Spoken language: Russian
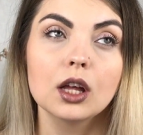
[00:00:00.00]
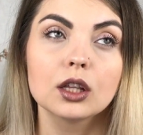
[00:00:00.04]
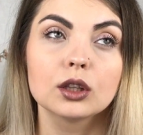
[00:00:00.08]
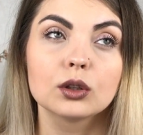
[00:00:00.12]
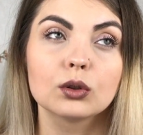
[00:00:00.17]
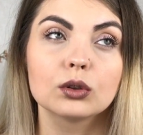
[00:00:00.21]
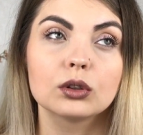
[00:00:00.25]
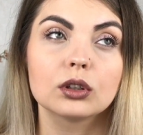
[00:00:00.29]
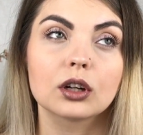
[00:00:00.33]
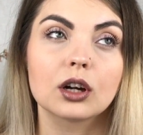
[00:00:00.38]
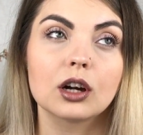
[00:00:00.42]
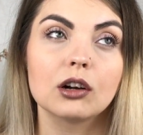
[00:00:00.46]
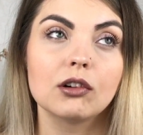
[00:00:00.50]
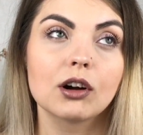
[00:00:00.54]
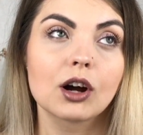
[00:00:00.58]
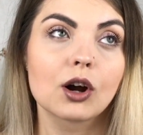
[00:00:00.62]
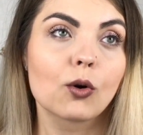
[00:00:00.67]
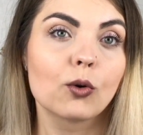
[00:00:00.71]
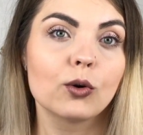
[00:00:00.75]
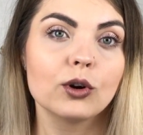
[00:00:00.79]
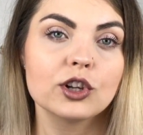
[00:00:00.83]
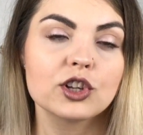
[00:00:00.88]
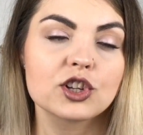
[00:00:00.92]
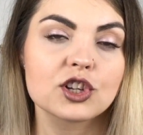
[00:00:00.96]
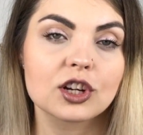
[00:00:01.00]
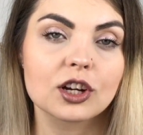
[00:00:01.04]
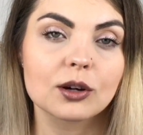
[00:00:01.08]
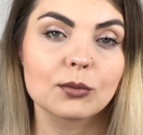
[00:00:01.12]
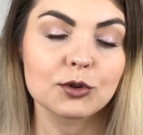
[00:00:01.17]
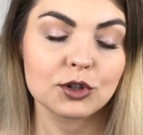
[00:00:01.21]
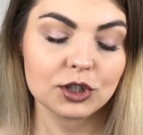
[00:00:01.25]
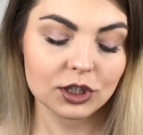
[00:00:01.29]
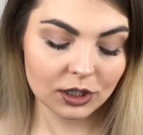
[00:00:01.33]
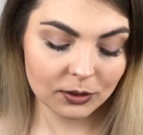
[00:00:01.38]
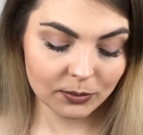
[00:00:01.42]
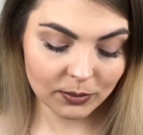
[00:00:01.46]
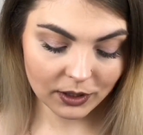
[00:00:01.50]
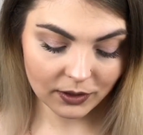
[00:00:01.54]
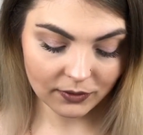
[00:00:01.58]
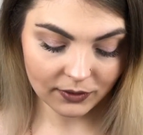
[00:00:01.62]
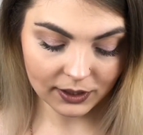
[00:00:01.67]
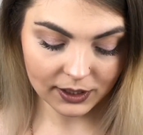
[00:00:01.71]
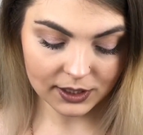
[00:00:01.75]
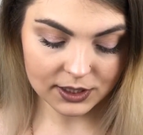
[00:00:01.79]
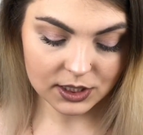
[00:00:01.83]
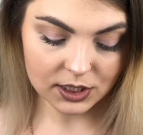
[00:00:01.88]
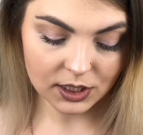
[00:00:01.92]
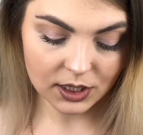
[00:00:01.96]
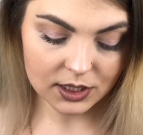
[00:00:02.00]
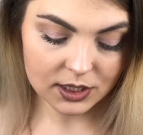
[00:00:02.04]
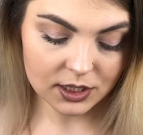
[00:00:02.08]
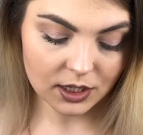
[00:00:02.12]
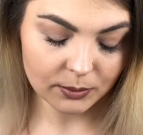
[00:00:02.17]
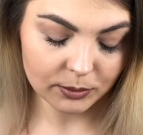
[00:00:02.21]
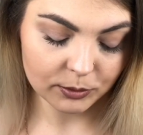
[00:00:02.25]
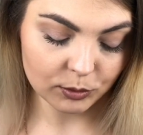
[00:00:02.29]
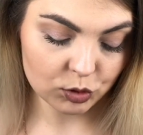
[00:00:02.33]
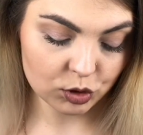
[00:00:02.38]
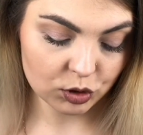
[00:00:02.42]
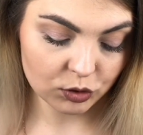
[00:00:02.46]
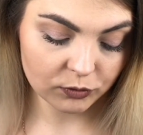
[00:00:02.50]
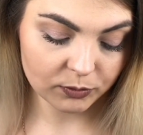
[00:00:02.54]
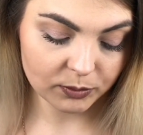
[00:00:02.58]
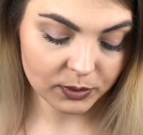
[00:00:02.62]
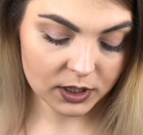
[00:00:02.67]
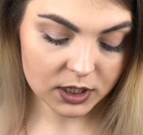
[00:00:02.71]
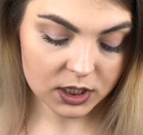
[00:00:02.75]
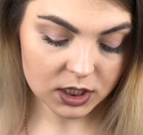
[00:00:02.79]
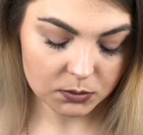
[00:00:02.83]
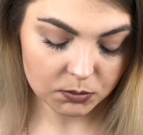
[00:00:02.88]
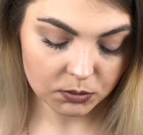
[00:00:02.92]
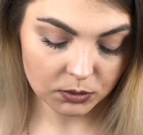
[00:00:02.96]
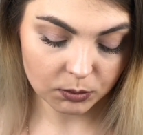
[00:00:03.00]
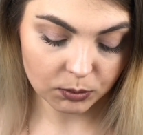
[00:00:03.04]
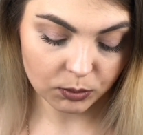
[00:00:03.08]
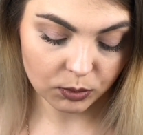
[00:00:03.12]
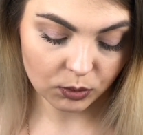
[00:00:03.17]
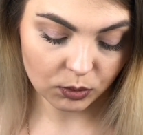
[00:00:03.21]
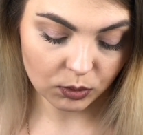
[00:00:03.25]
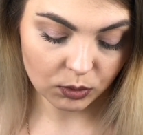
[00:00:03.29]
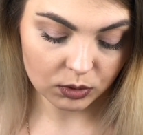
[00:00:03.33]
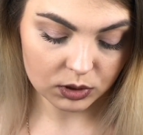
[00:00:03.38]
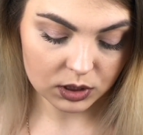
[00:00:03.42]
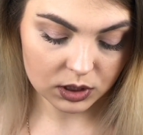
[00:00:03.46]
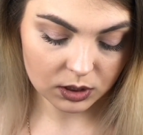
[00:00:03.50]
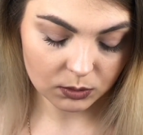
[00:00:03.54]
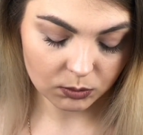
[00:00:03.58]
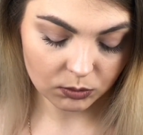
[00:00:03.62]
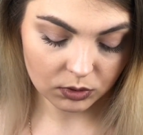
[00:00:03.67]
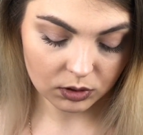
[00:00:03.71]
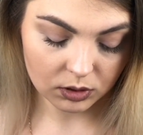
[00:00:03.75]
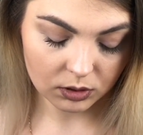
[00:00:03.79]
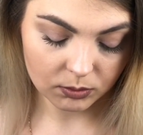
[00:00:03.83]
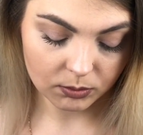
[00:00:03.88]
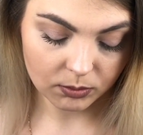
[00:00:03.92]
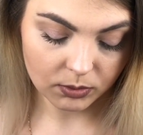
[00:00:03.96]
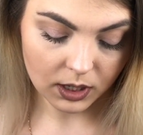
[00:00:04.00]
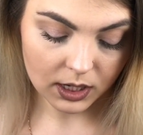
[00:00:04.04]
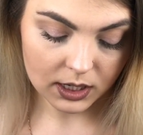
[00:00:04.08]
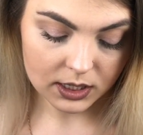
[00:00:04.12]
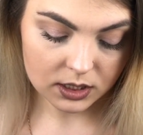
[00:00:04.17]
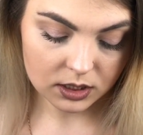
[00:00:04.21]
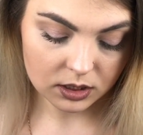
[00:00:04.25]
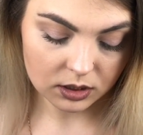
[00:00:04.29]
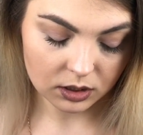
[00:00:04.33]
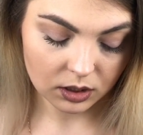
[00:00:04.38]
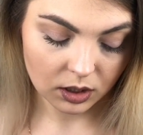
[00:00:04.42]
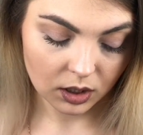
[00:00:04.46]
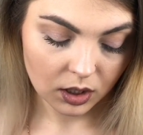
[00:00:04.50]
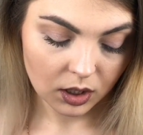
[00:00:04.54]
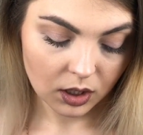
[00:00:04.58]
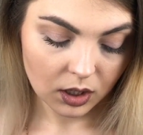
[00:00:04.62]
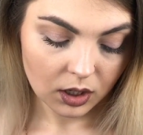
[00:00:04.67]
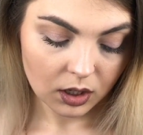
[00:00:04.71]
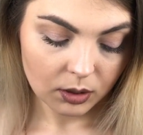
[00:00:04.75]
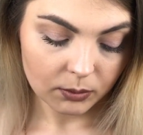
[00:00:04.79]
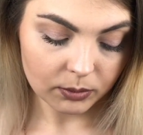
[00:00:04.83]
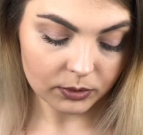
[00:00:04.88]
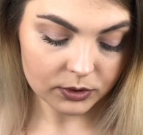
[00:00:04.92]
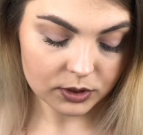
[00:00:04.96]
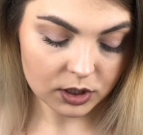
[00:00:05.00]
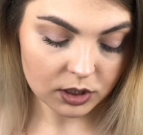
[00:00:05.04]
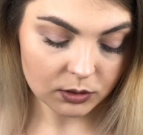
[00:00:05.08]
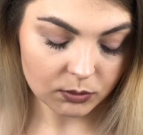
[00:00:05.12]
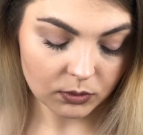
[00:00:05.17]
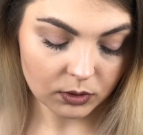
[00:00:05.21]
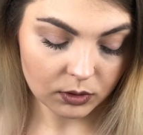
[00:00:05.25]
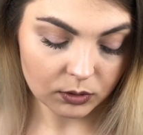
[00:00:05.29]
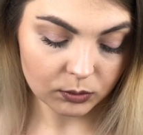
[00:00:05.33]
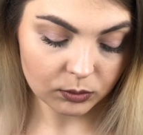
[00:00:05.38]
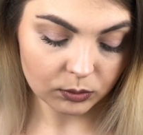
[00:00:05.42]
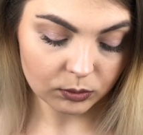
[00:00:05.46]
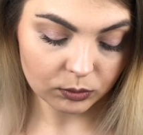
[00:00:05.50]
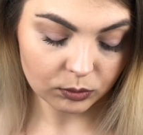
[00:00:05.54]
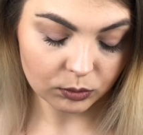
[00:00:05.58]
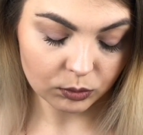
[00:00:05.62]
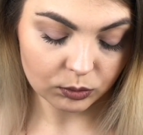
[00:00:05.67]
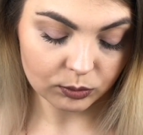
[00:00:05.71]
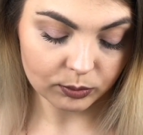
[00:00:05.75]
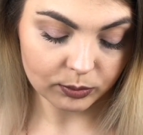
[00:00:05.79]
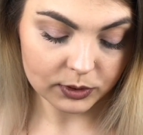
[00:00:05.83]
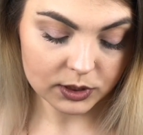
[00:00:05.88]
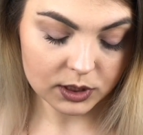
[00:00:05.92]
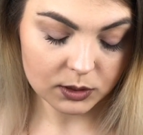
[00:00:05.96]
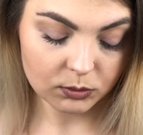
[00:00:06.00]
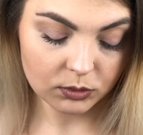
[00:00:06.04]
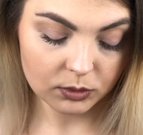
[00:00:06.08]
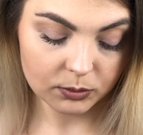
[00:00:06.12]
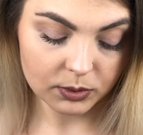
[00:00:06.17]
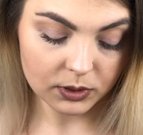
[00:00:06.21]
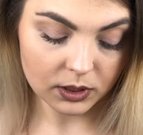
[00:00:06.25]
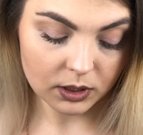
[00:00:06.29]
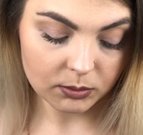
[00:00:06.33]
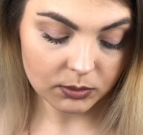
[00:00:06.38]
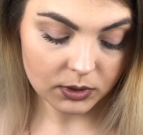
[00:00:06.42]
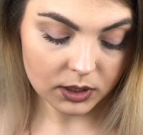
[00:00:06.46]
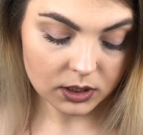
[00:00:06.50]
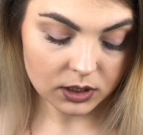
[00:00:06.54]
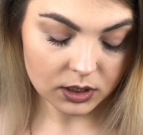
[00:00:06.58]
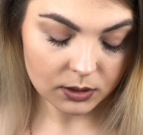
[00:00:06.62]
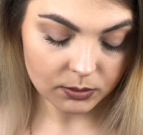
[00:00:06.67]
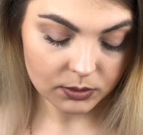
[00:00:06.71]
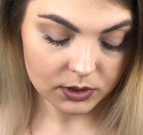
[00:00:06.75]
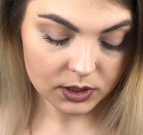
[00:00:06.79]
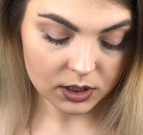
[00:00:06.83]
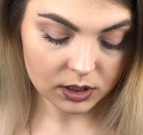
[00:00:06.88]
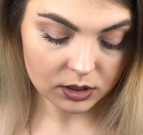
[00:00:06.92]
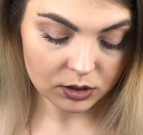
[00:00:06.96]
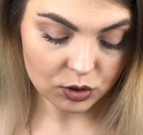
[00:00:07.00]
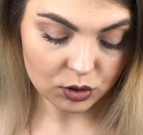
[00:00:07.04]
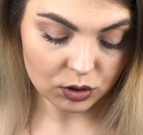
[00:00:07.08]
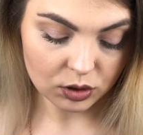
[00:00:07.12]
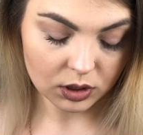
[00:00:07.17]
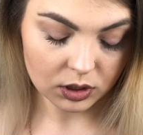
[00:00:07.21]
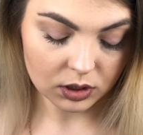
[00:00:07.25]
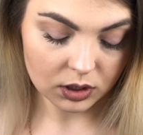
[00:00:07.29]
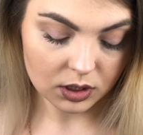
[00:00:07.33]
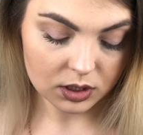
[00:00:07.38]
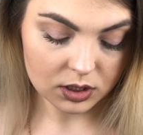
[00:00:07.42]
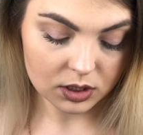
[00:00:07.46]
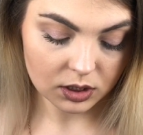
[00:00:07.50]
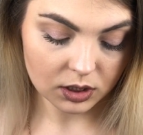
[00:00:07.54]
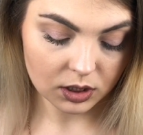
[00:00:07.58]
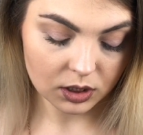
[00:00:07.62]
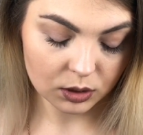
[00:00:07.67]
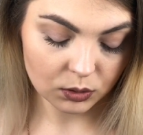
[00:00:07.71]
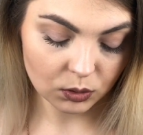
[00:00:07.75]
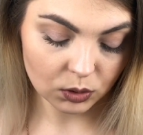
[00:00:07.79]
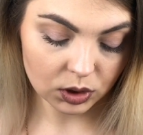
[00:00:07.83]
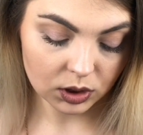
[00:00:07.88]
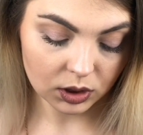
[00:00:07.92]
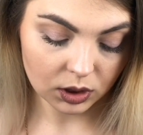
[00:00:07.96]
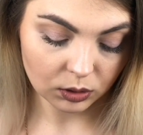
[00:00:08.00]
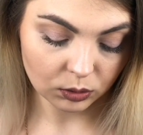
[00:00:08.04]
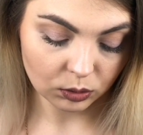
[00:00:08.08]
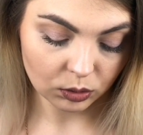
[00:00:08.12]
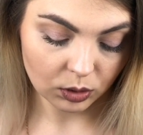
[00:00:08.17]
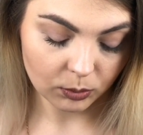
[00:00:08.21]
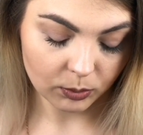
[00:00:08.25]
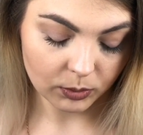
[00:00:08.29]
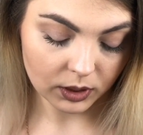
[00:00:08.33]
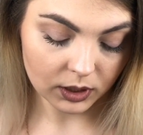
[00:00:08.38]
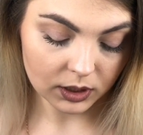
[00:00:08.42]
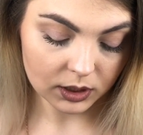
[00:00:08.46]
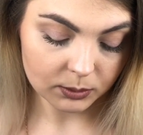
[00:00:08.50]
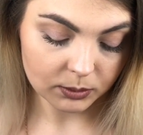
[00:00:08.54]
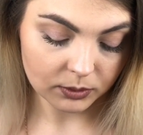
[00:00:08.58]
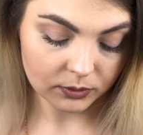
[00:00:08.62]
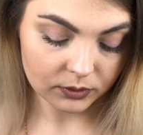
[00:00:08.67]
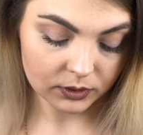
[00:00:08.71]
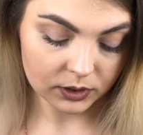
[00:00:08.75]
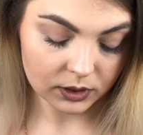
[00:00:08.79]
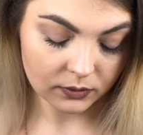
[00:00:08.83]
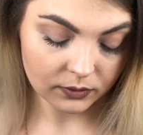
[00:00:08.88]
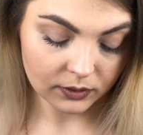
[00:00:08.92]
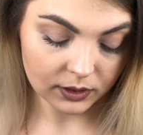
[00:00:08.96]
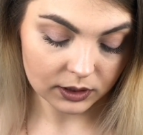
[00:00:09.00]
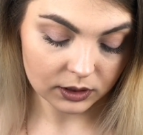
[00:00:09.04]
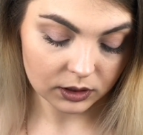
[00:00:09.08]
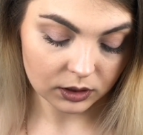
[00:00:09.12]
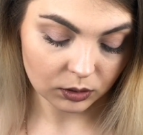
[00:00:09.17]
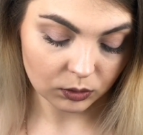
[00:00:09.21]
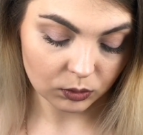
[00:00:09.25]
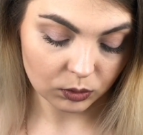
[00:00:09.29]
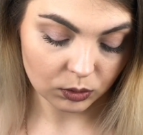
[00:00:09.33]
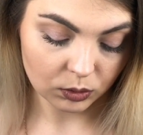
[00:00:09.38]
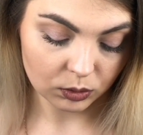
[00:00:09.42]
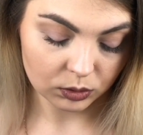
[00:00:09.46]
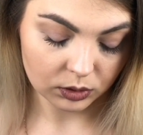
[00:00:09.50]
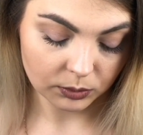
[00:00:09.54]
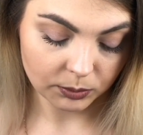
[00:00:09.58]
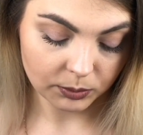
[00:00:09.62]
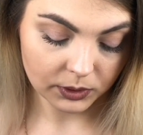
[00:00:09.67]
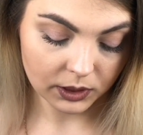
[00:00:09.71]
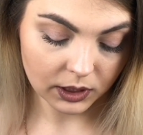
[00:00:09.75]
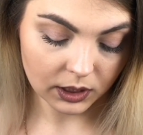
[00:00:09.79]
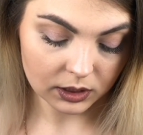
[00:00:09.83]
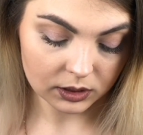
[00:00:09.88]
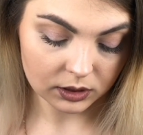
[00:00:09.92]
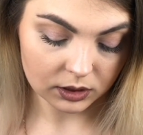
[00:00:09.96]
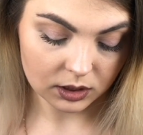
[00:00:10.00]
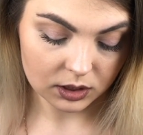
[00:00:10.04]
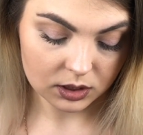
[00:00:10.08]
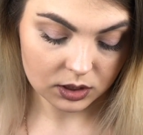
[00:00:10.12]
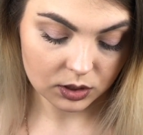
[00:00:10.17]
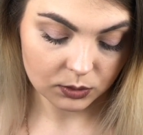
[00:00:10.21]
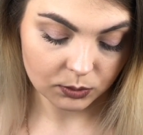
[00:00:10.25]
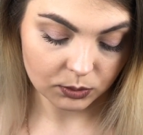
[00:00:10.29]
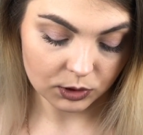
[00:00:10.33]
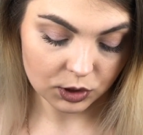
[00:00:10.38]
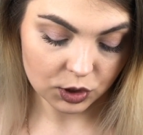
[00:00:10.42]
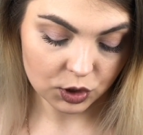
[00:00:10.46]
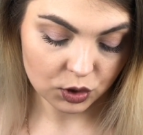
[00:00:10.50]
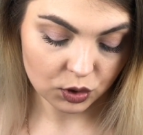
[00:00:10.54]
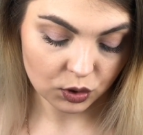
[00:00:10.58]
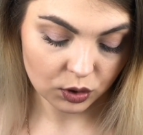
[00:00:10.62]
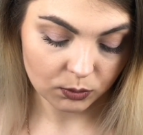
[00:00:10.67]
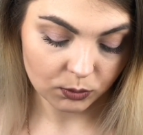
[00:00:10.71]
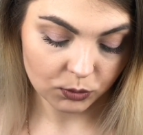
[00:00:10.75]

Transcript: нота колокольчика, может, так проявляется, я не знаю, потому что, в принципе, по самой базе по, самому, по самой пирамиде мне сказал, что какие-то есть такие ноты, которые могли бы выдавать такую какую-то пикантность небольшую.